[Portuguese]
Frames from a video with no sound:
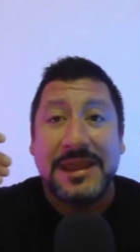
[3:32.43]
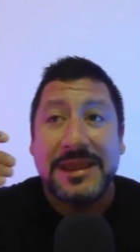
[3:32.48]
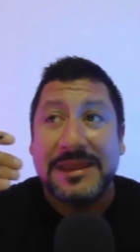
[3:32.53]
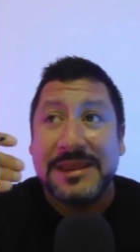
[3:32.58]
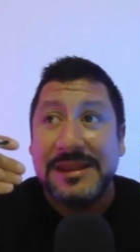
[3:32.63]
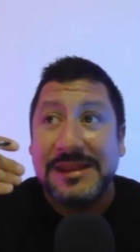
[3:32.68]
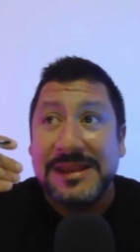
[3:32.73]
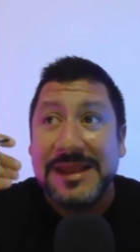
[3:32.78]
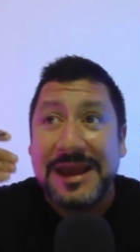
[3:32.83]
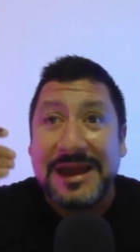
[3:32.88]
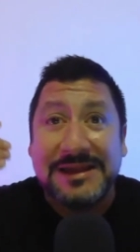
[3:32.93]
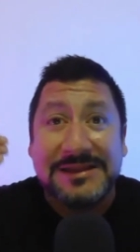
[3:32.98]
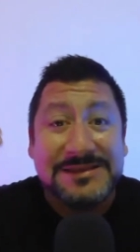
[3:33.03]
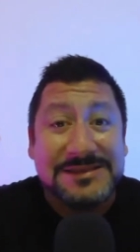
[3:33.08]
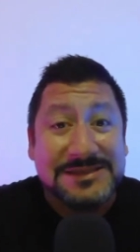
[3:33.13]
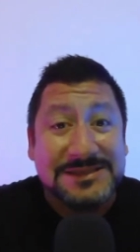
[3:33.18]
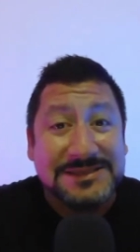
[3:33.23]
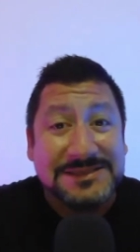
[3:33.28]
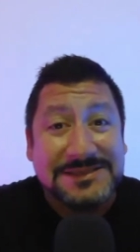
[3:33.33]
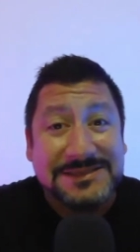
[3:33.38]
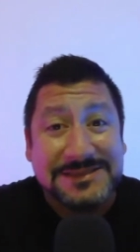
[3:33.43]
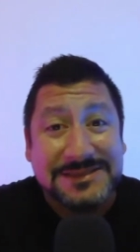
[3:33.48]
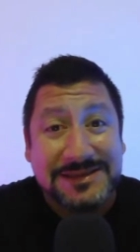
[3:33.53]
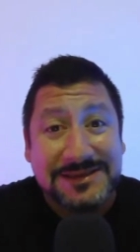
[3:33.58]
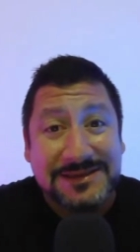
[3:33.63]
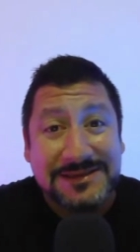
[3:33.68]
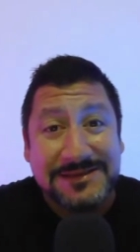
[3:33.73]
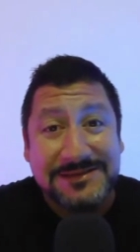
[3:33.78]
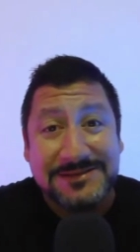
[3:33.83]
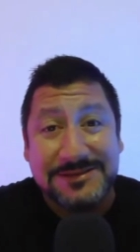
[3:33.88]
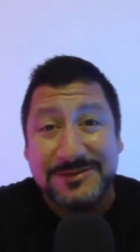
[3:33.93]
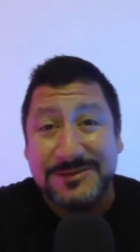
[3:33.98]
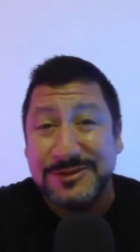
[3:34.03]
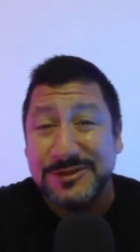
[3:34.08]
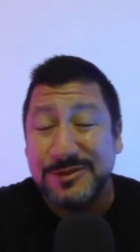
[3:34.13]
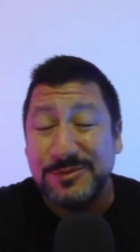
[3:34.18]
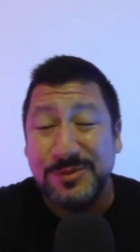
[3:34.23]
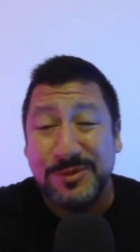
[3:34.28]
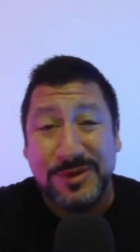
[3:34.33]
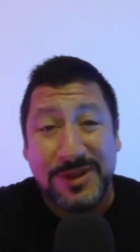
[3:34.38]
Aquele ar distante,
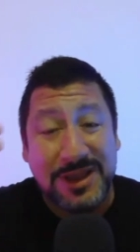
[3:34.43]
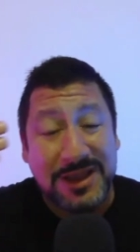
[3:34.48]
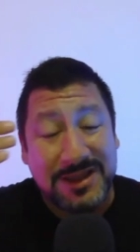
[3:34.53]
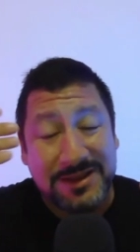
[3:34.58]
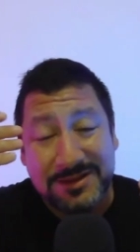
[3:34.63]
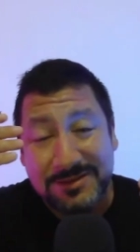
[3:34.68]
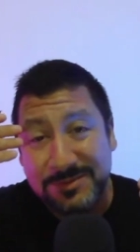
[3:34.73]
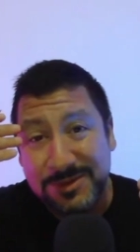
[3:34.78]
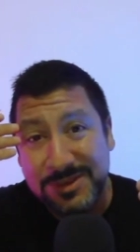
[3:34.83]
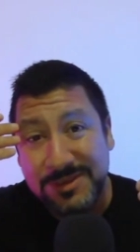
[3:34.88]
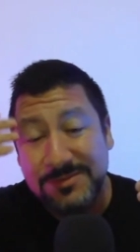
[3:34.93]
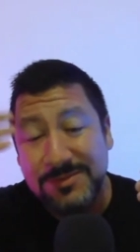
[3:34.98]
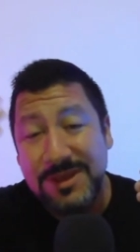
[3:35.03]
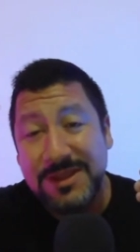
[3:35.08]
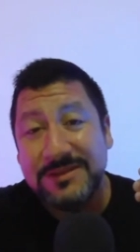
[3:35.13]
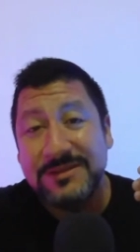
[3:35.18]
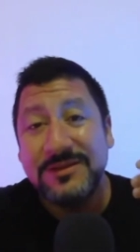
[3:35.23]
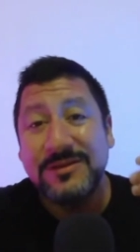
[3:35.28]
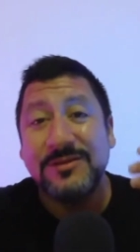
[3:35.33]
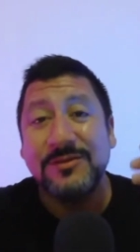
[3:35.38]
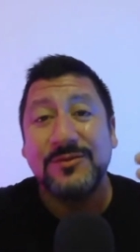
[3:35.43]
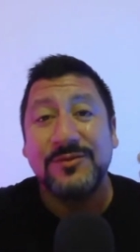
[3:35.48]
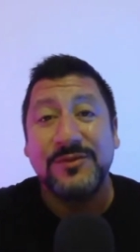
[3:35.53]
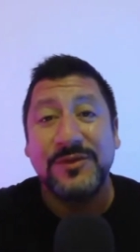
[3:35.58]
tipo, caramba, que merda que eu